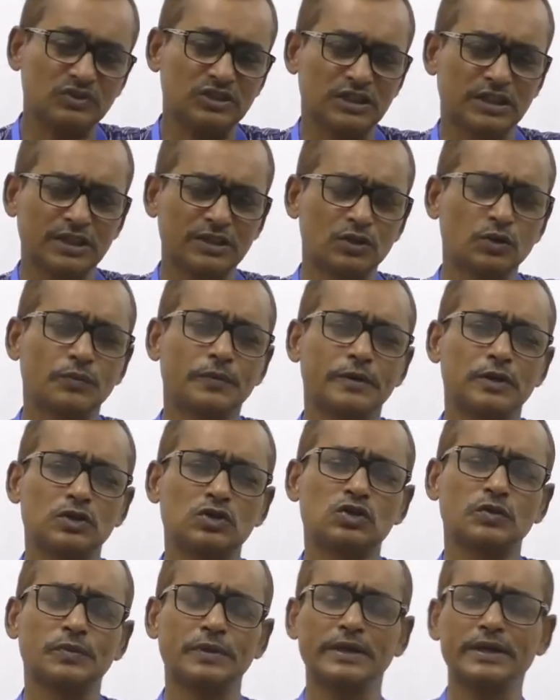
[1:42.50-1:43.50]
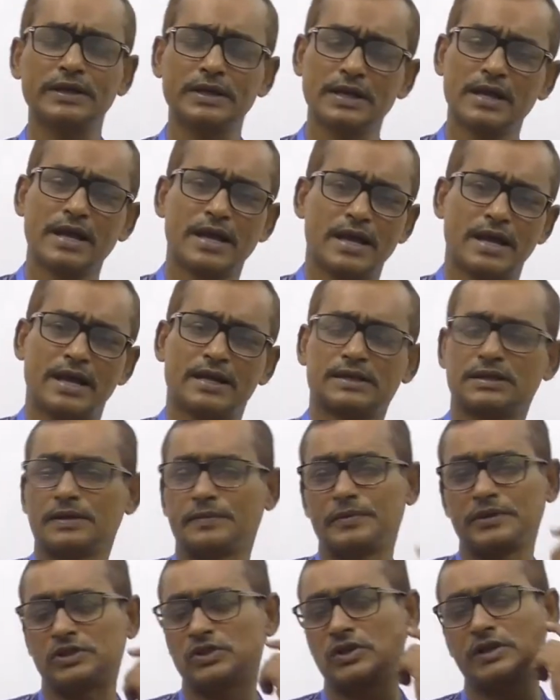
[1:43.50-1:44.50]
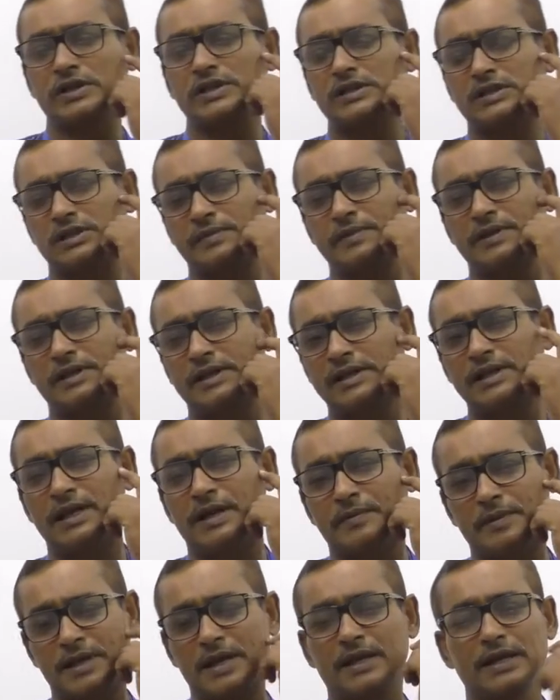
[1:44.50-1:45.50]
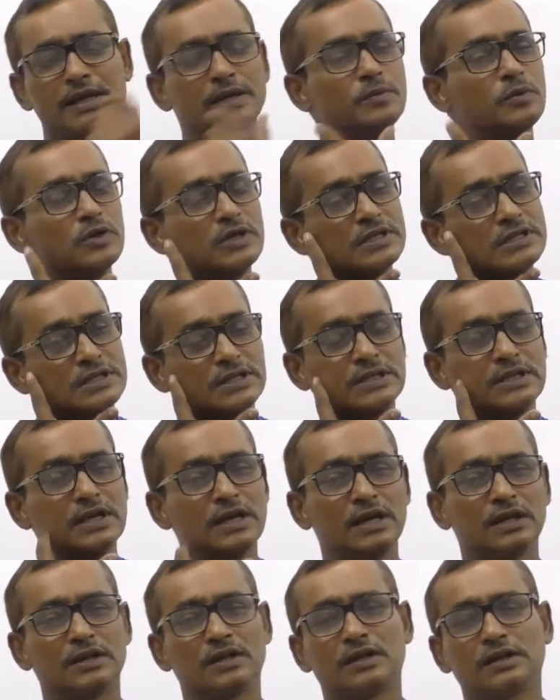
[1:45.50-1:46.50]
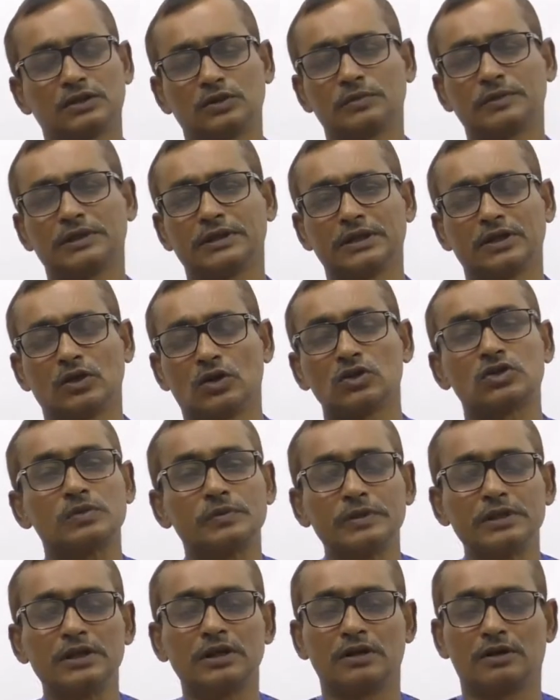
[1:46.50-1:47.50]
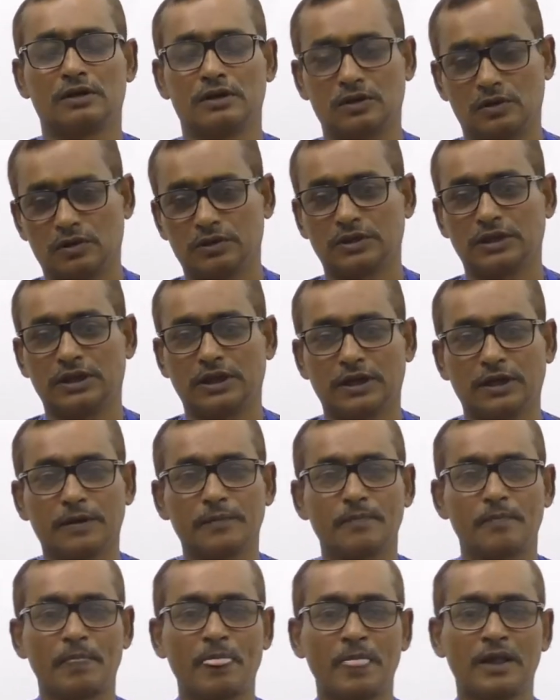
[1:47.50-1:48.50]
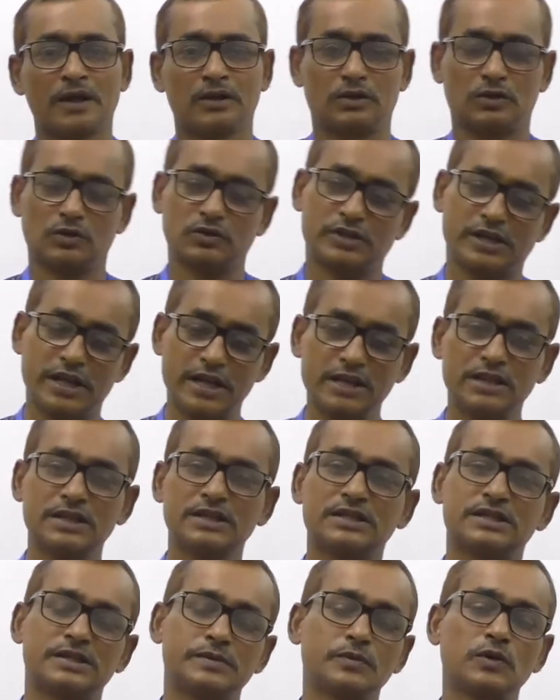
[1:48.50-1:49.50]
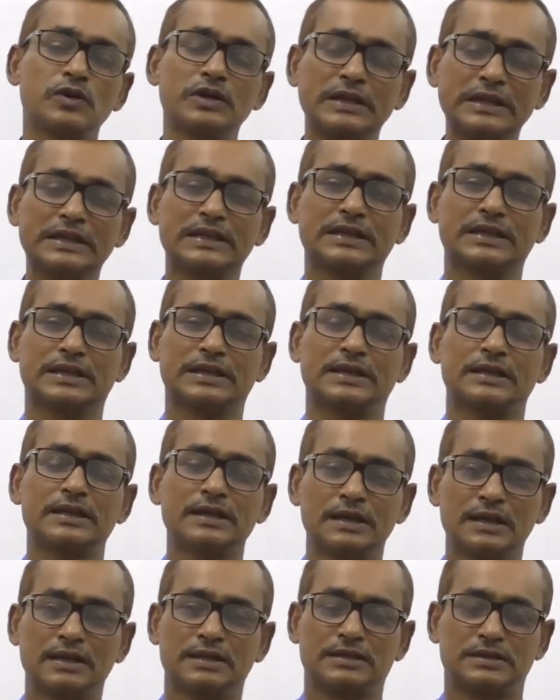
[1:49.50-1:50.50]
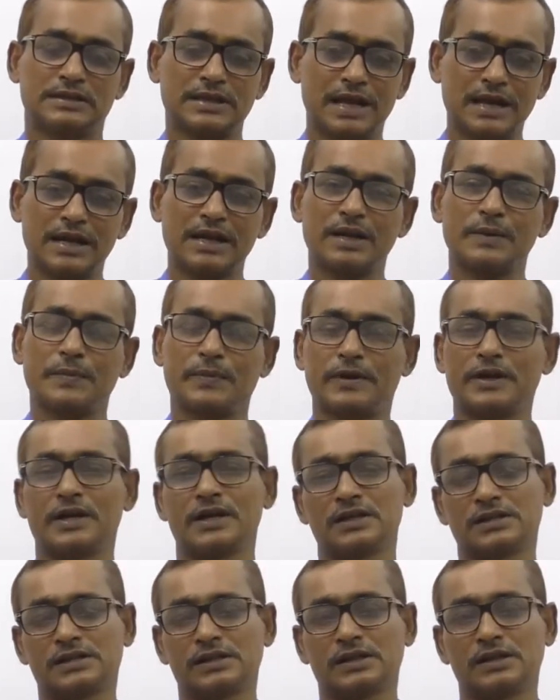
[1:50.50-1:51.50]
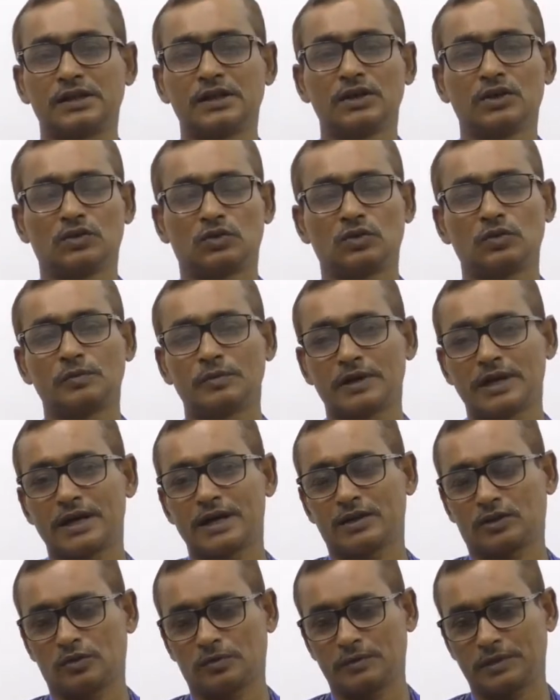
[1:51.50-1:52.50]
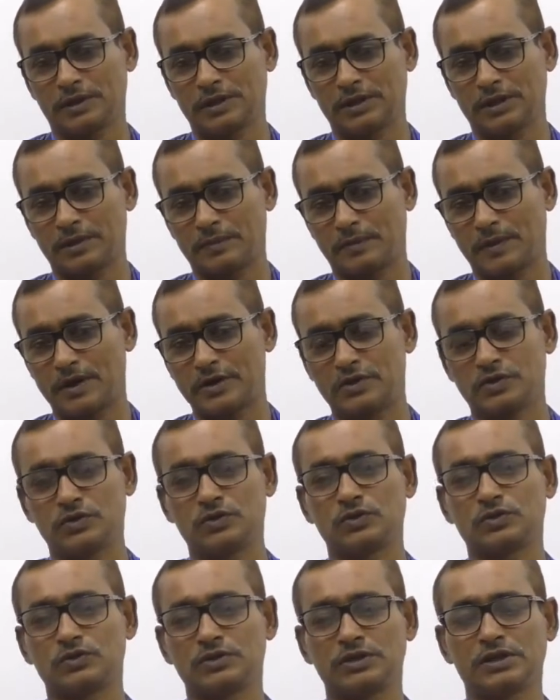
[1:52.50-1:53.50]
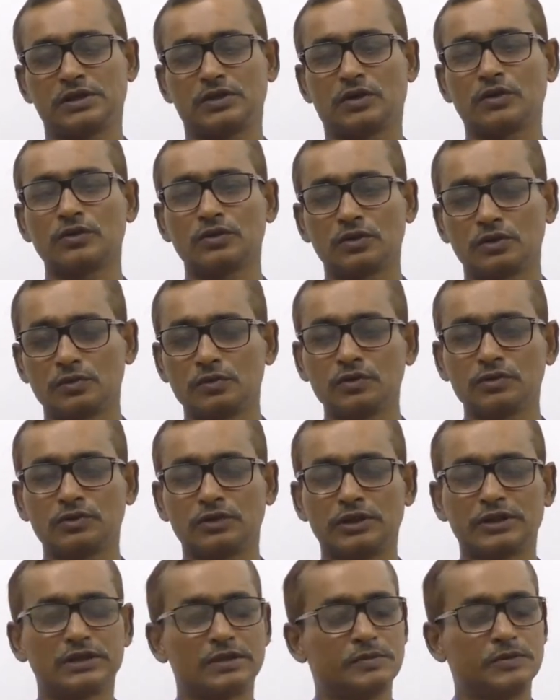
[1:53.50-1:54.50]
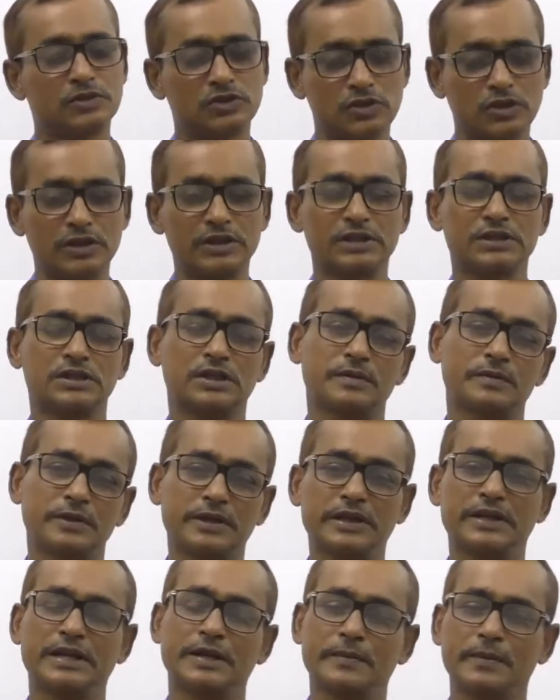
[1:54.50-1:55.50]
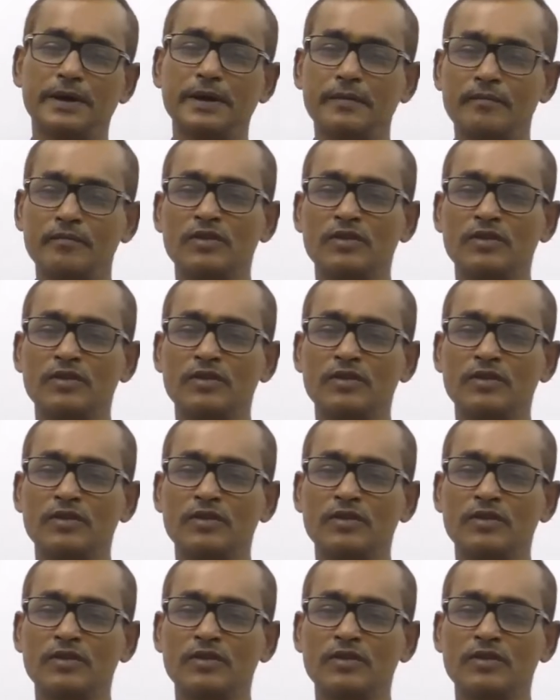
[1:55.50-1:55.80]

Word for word: কিন্তু ফিলোসফির একটা বিষয় হিসাবে নিলে আমি আগেই বলেছি তাহলে তোমাদের অসুবিধা হওয়ার কথা না তো সেই দৃষ্টিভঙ্গি থেকে জানার প্রয়াসে তোমরা তোমাদের পাঠ্যসূচির অন্তর্ভুক্ত একটি বিষয় হিসাবেই নেবা